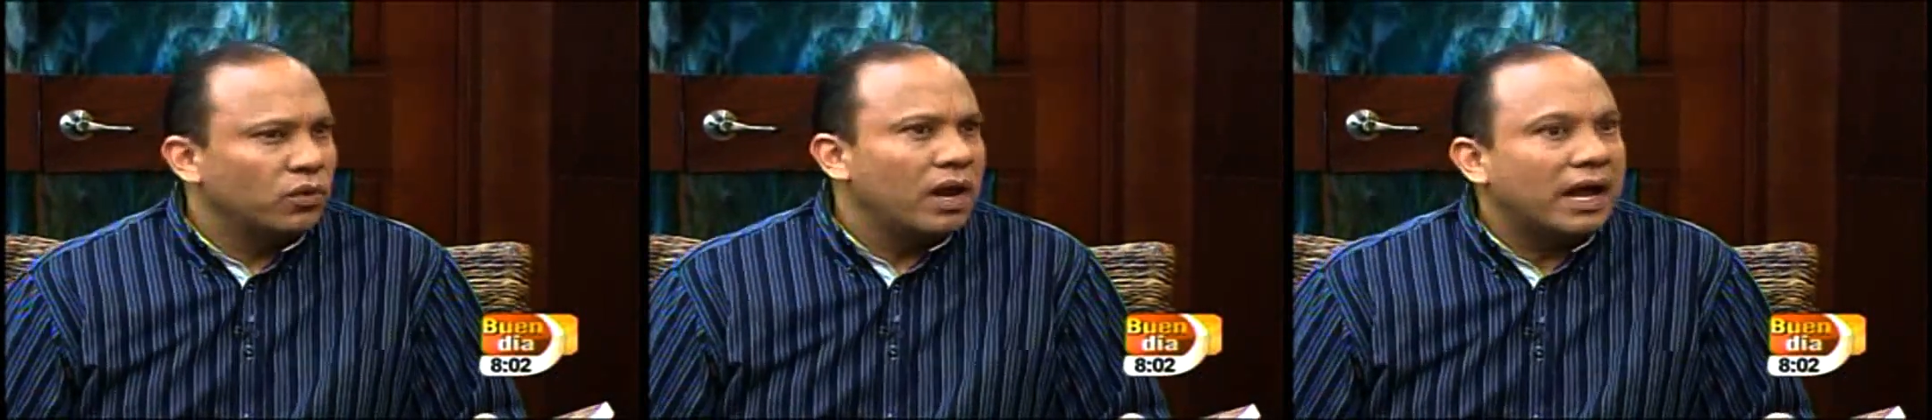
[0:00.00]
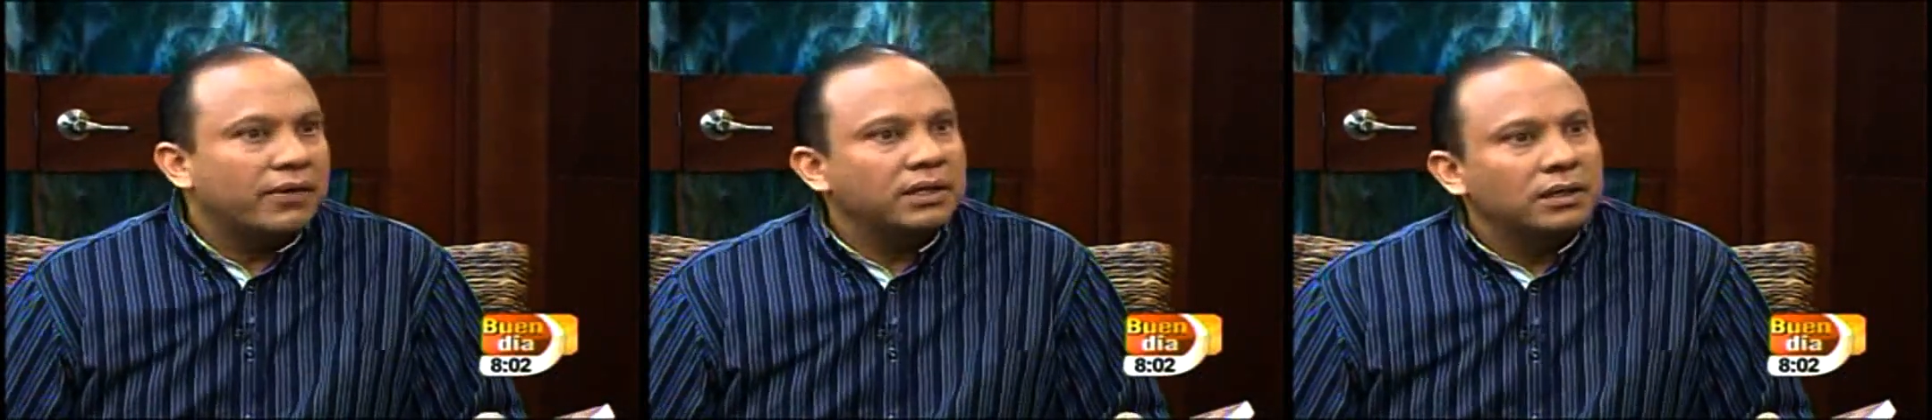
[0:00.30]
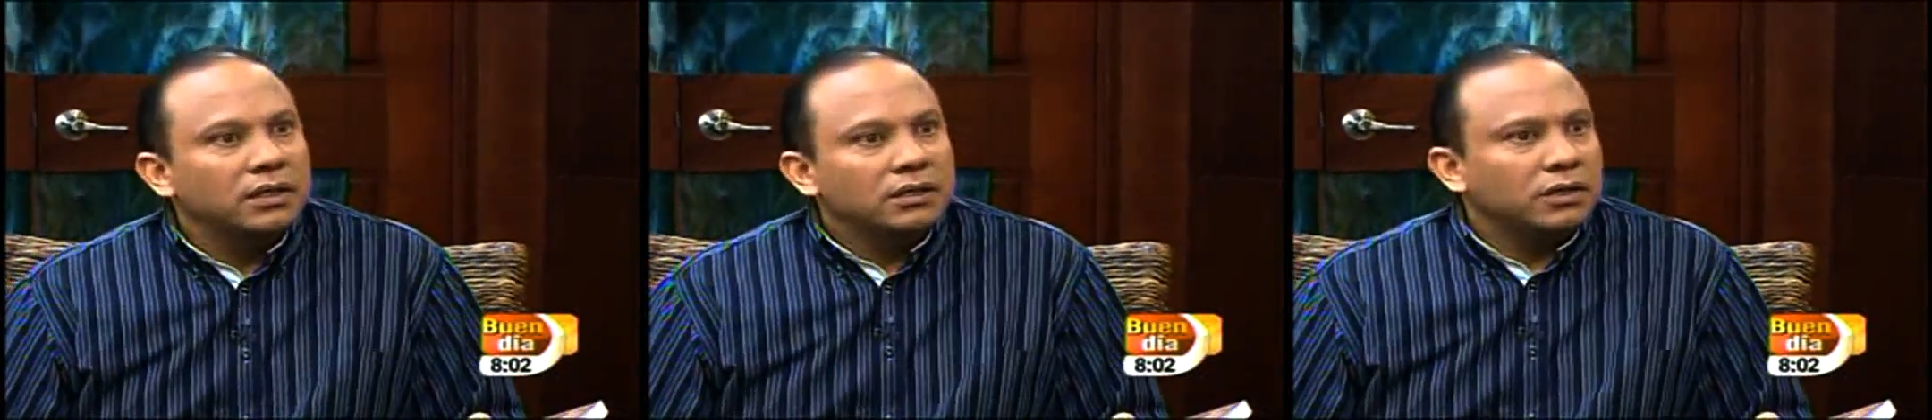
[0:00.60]

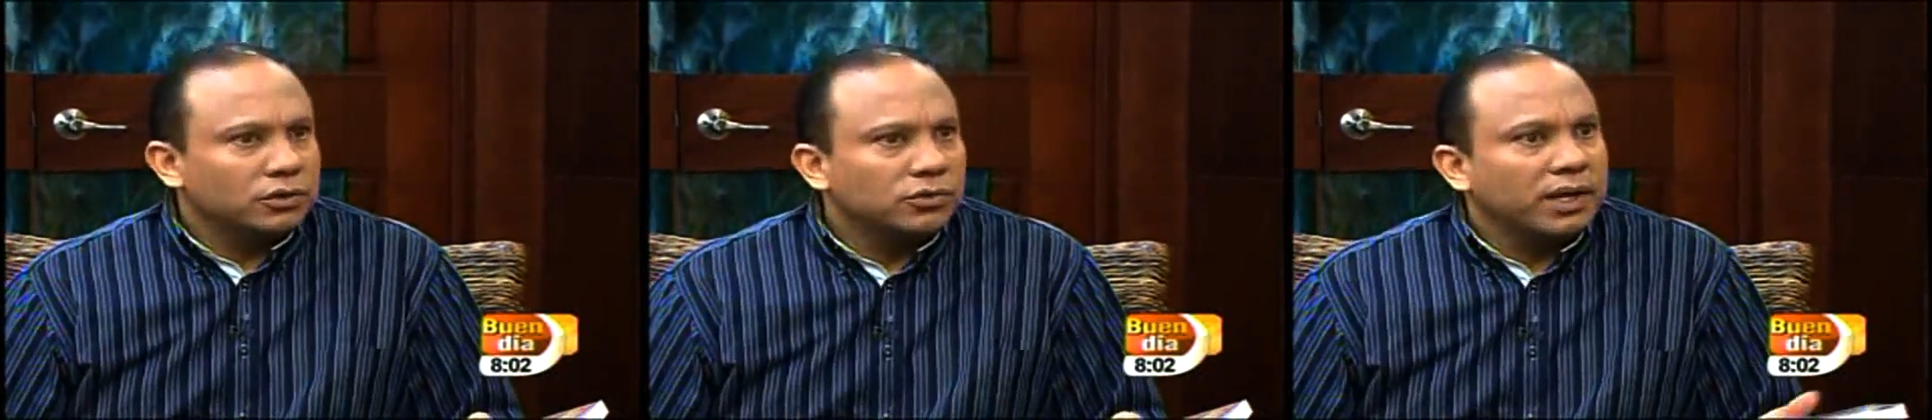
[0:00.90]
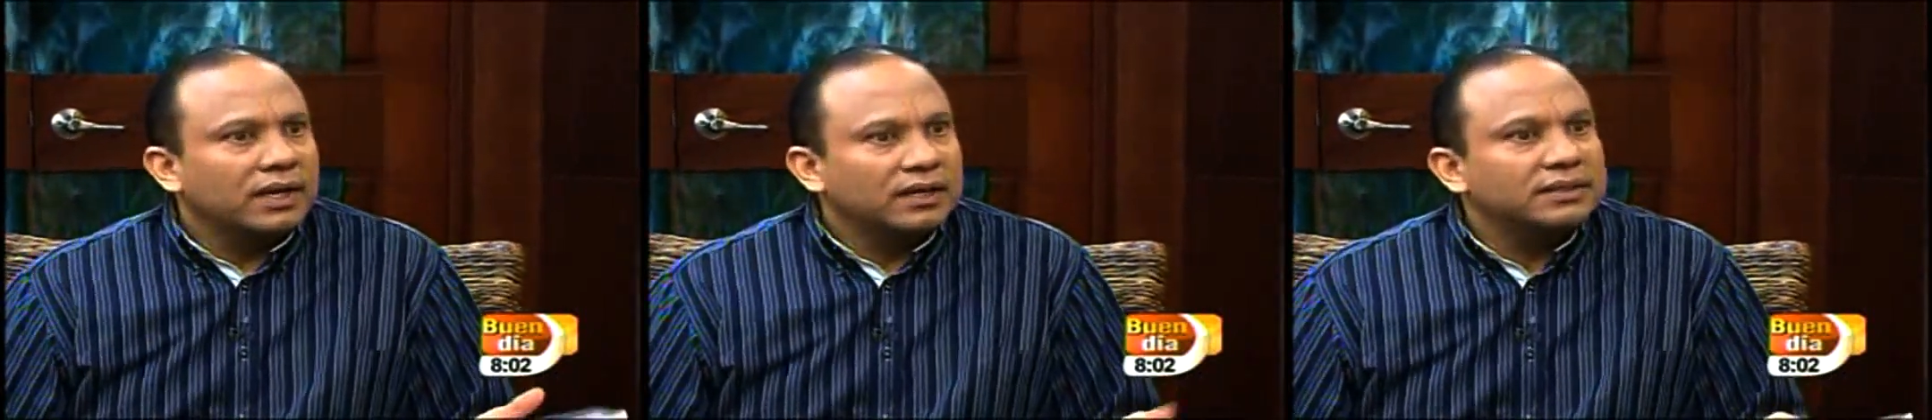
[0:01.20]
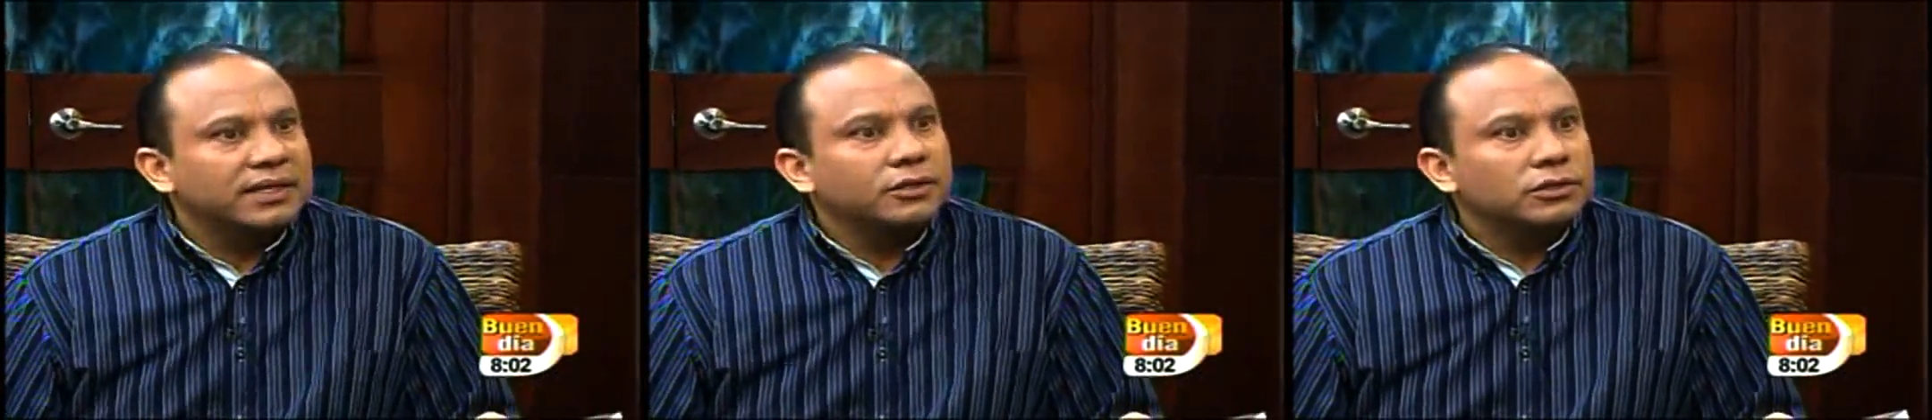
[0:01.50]
burlaban de los
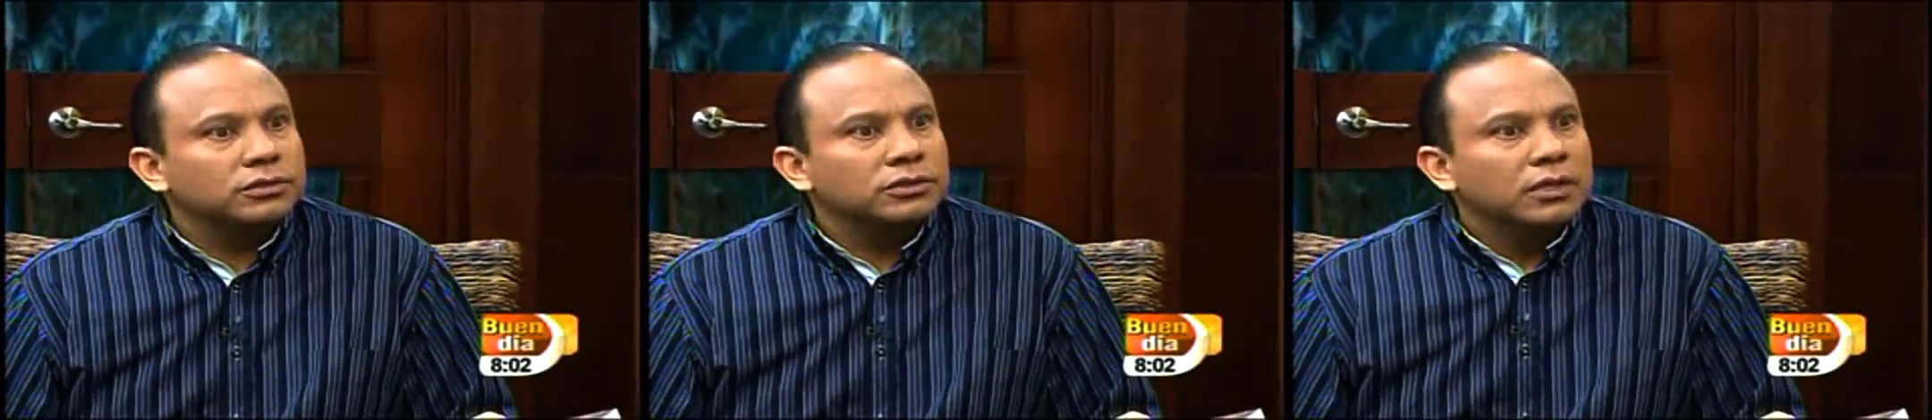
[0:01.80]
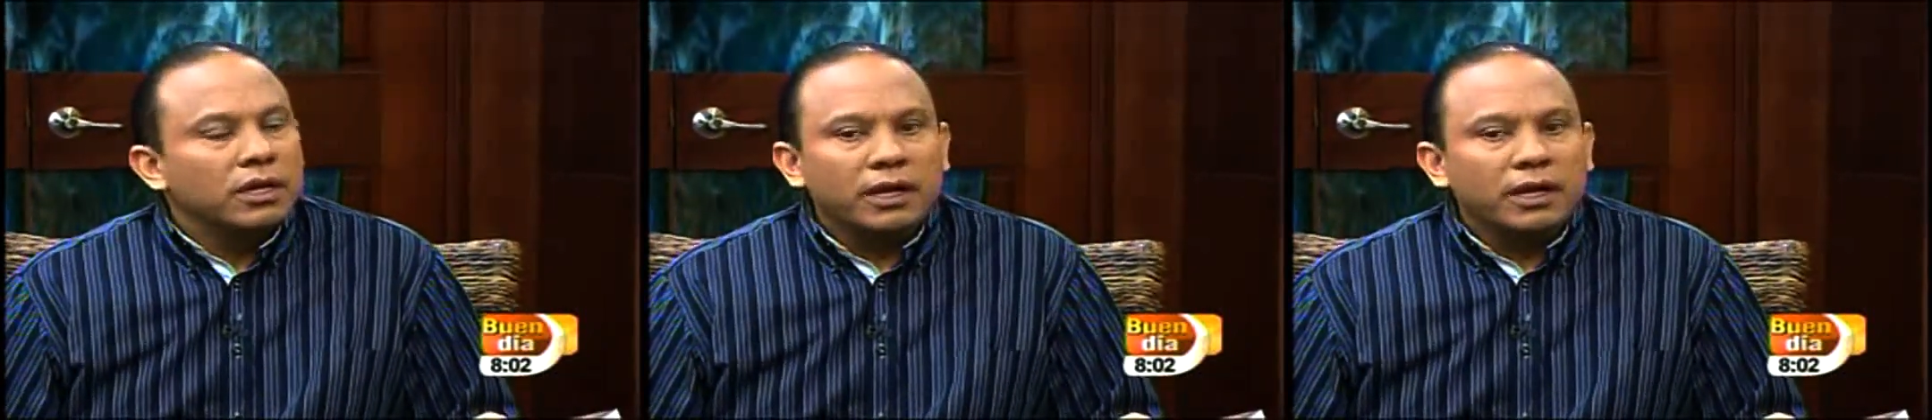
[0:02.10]
guanacastecos,